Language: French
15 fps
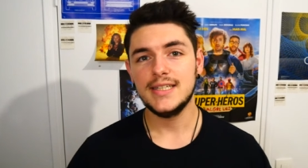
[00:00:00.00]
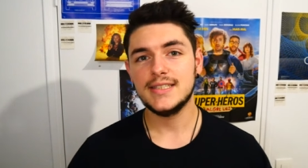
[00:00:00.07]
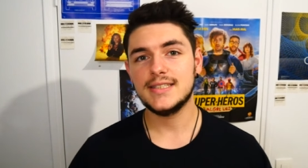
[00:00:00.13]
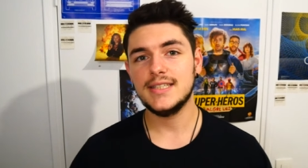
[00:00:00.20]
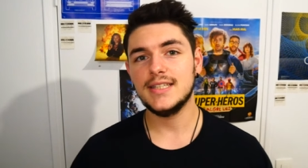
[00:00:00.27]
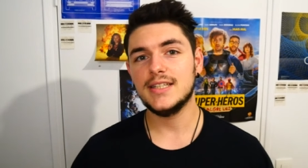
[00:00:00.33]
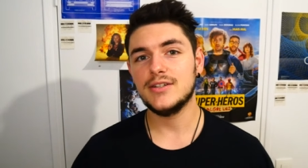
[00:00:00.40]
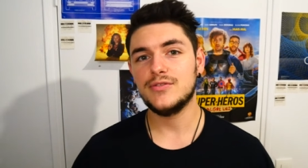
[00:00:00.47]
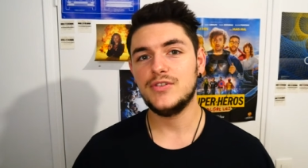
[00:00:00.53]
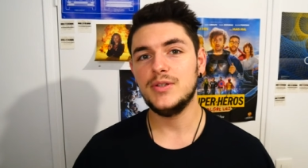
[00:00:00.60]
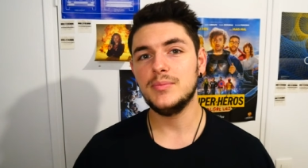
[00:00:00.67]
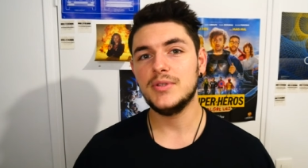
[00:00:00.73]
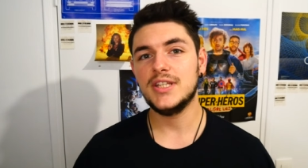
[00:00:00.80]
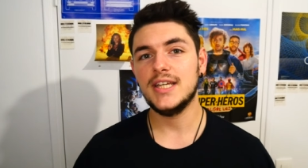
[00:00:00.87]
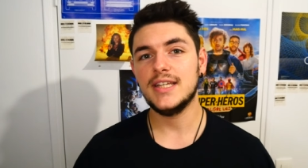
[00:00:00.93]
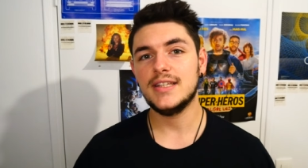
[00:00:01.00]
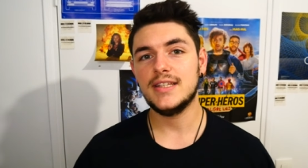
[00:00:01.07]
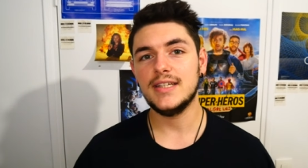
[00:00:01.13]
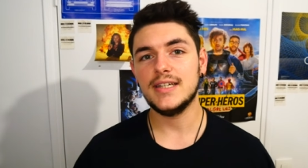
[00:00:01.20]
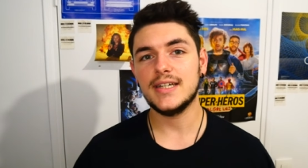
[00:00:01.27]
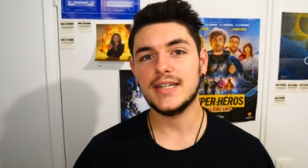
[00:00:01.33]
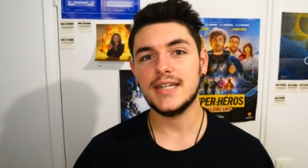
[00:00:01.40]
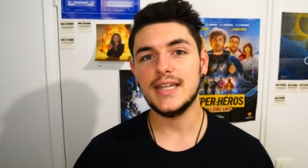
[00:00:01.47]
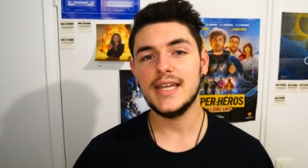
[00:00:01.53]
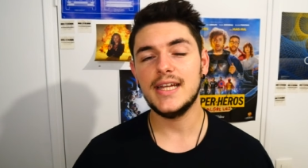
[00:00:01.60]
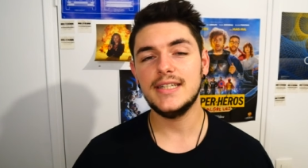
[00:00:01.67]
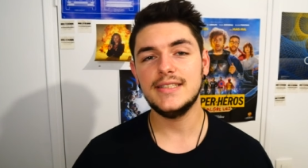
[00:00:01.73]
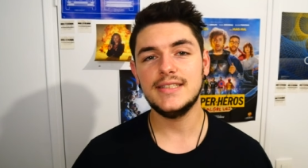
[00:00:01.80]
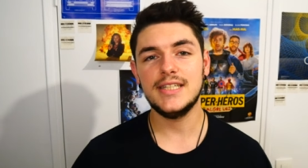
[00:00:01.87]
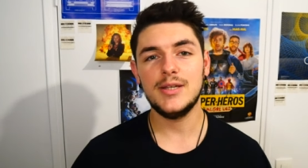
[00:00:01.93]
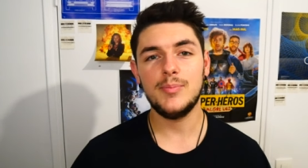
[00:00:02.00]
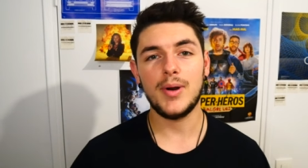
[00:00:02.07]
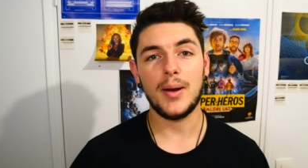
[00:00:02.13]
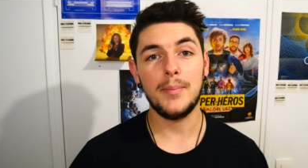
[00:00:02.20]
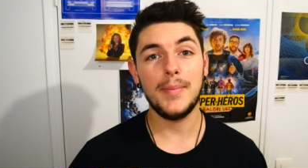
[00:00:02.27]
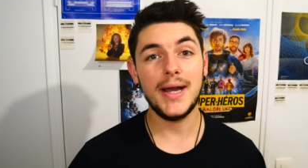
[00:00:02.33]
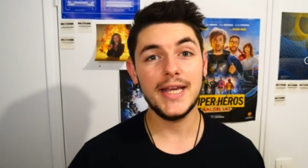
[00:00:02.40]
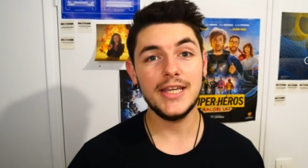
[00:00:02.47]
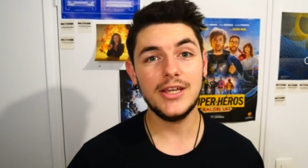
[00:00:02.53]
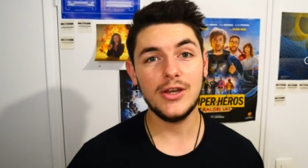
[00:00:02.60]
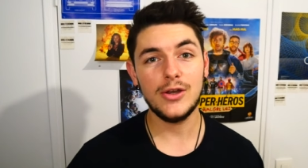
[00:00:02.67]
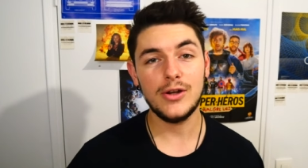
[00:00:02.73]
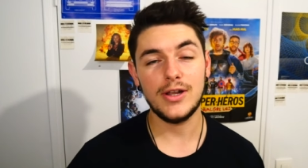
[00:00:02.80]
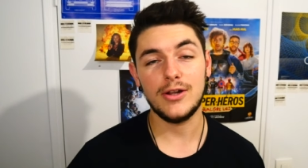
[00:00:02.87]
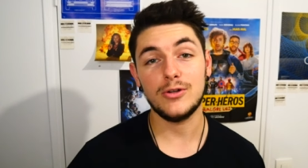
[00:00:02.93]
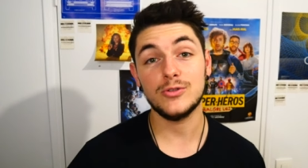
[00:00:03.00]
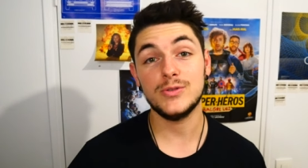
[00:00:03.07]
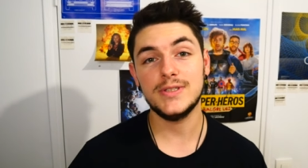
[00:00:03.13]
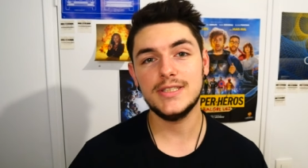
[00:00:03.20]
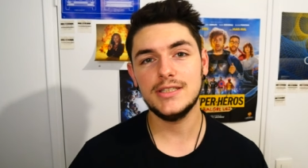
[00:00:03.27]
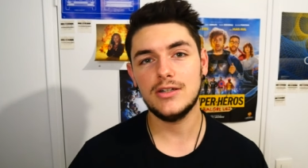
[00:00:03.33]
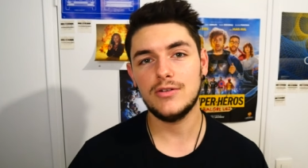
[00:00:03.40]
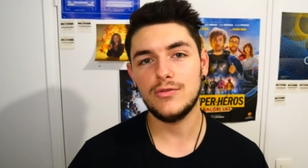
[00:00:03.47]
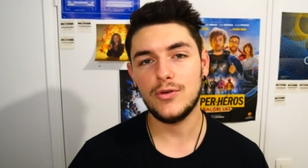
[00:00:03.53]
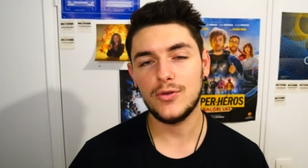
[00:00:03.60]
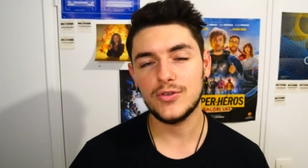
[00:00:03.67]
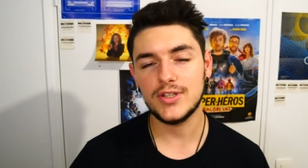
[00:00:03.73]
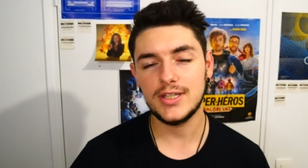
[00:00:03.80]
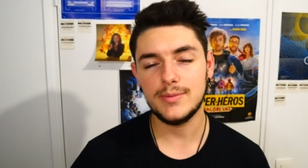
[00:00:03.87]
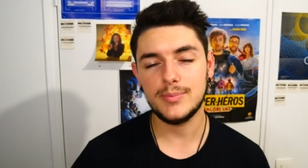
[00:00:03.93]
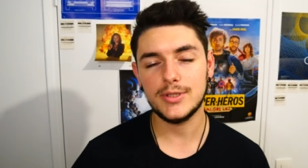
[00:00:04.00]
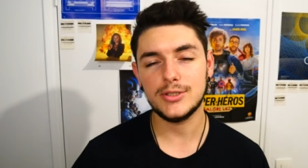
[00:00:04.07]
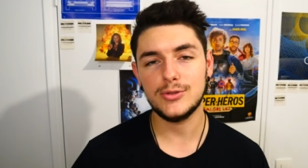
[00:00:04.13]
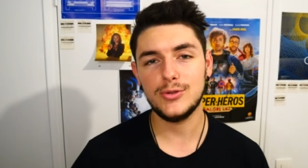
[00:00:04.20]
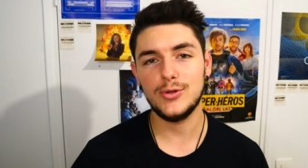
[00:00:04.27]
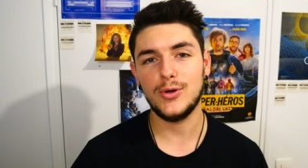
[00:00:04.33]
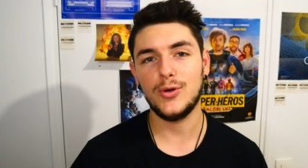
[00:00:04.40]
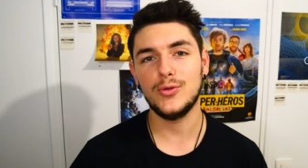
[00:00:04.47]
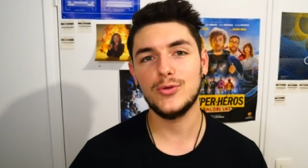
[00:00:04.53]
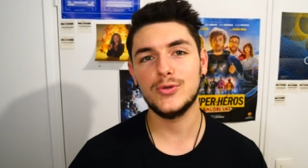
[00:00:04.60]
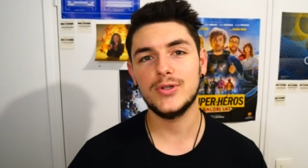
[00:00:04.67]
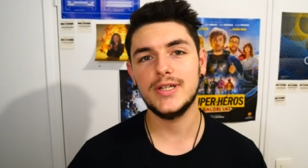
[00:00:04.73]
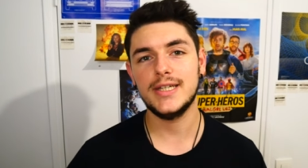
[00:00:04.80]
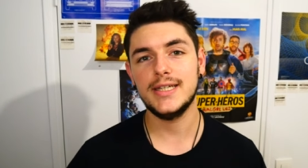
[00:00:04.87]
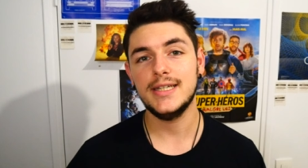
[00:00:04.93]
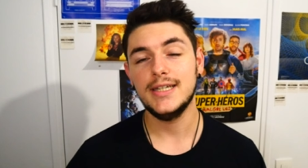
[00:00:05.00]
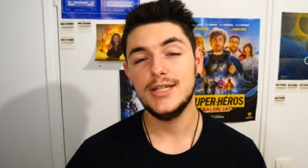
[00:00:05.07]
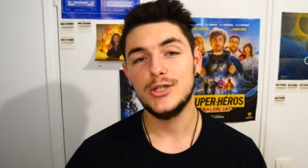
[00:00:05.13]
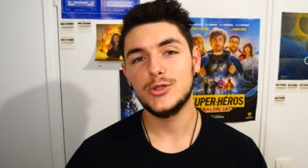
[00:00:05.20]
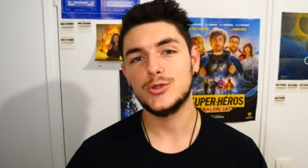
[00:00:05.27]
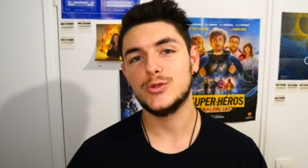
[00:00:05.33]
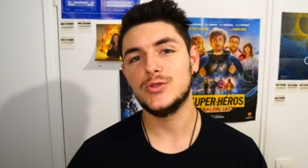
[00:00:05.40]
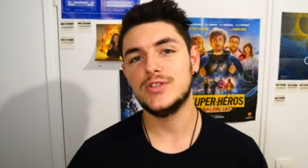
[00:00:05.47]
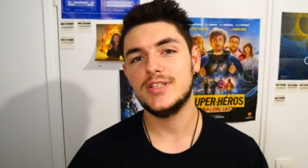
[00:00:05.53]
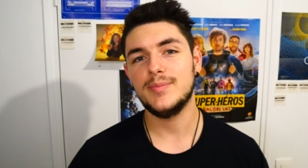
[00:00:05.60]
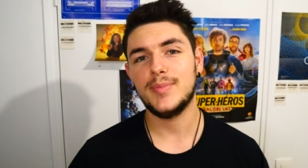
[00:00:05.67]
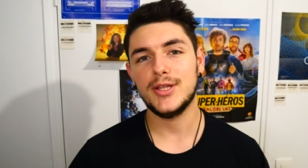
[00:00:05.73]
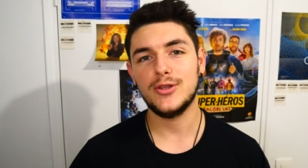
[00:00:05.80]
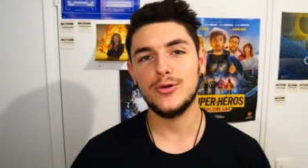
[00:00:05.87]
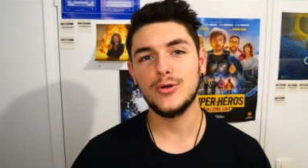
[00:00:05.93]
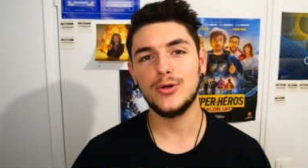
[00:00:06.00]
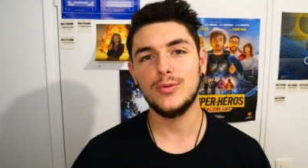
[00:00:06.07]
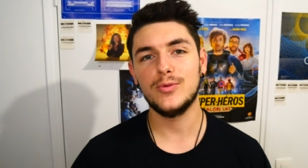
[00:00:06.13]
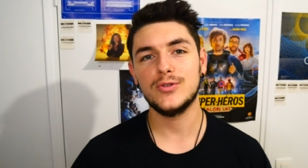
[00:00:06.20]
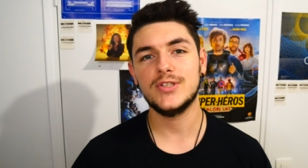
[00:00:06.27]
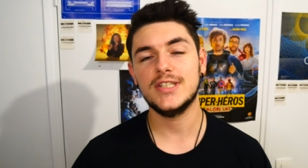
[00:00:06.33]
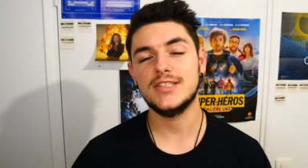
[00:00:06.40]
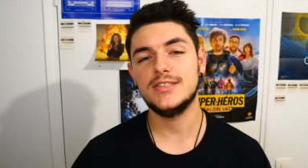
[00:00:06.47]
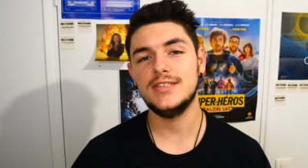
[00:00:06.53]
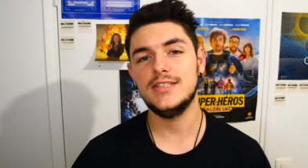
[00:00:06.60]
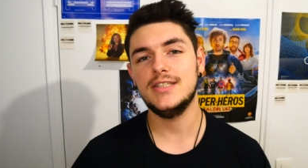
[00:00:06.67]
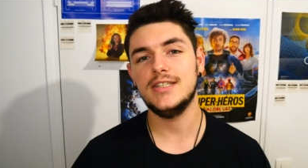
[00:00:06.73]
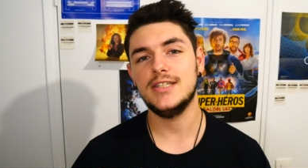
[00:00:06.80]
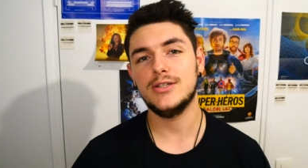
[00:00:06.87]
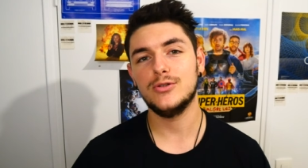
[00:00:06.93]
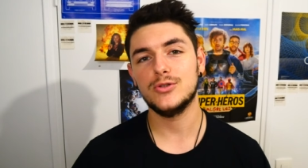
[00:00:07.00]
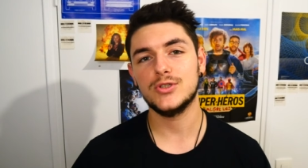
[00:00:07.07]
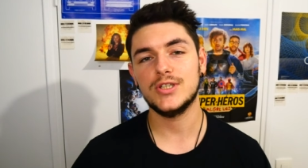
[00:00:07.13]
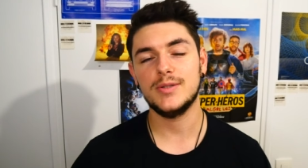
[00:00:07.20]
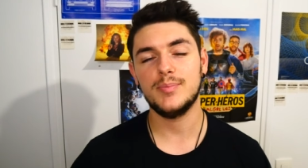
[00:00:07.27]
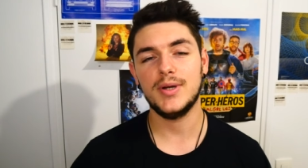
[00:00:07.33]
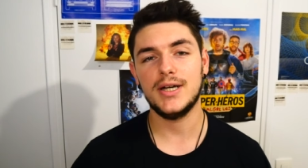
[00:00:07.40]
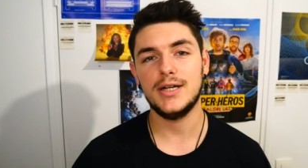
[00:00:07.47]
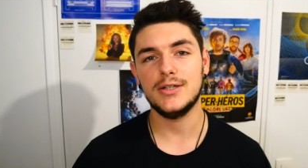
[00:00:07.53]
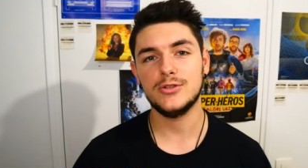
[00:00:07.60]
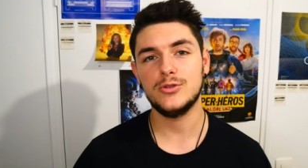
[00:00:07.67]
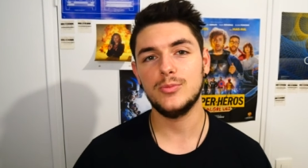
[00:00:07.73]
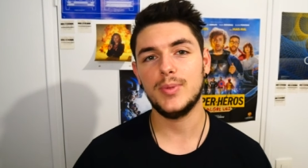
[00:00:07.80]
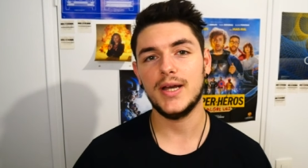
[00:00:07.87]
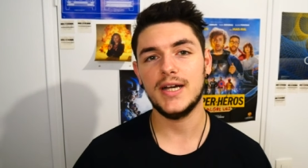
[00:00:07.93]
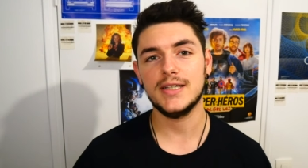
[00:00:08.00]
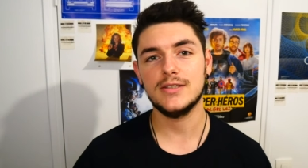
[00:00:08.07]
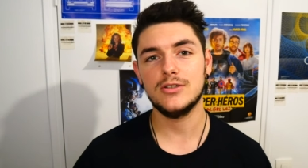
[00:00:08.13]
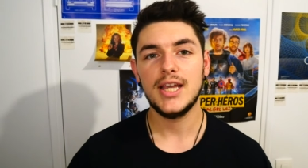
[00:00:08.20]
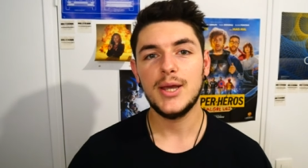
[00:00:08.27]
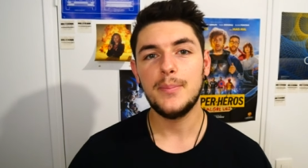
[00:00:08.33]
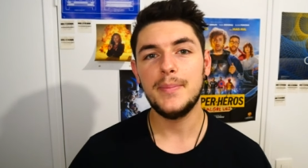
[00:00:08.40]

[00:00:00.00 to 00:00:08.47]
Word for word: C'est un film qui a été réalisé par Michael, alors je vais le dire en français parce que en anglais je ne sais pas trop comment ça se dit et que j'ai pas un super accent,